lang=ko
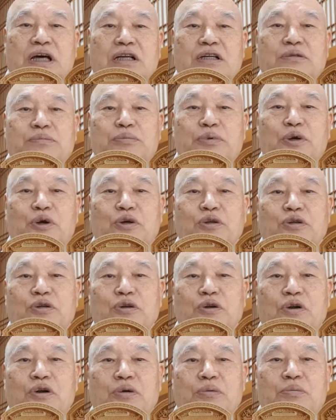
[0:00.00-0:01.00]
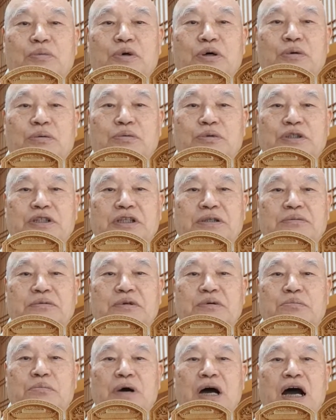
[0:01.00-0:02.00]
다른 표현으로는 뭐
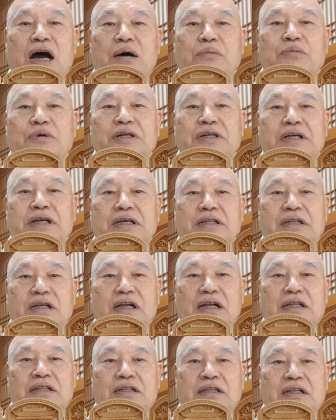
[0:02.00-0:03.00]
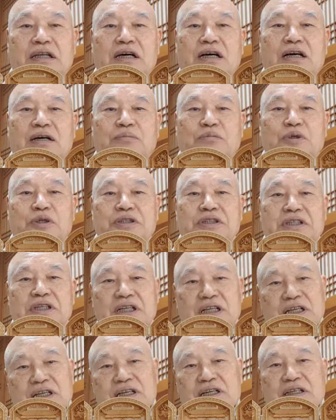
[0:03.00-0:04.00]
부처님이 마음을 깨달았다, 뭐
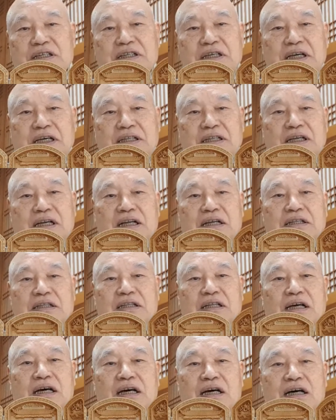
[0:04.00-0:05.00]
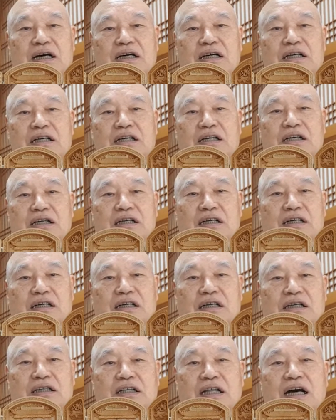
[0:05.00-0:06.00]
진리를 깨달았다,
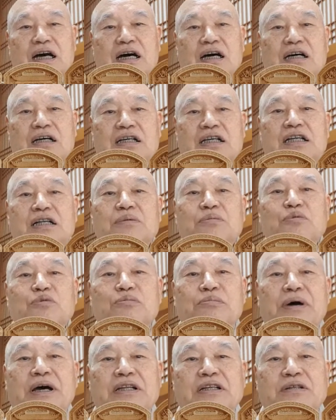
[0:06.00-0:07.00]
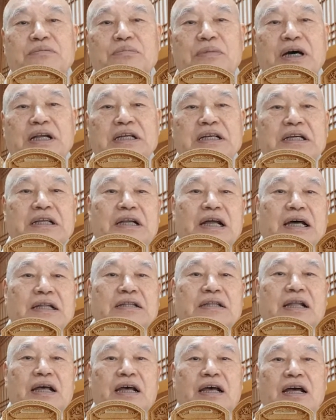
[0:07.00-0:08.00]
어, 다 일부 맞는 말이긴
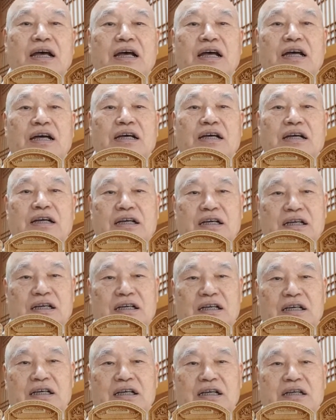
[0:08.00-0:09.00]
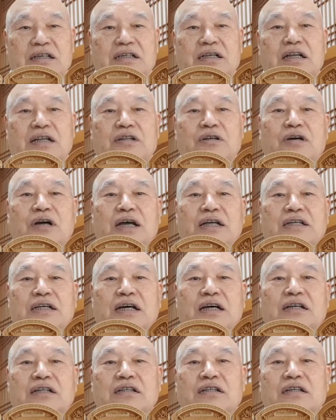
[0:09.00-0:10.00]
한데 어, 그래도
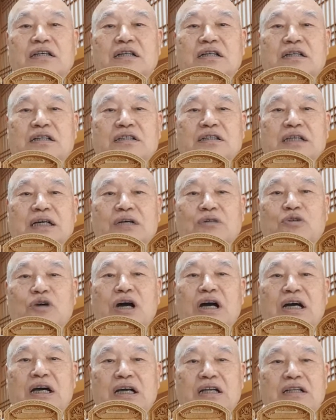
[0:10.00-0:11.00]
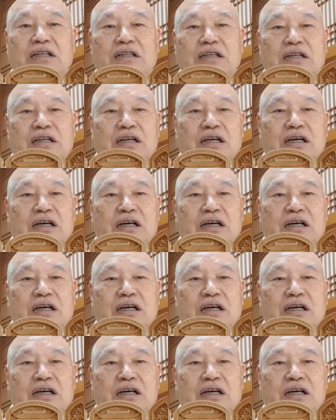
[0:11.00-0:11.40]
가장 적확한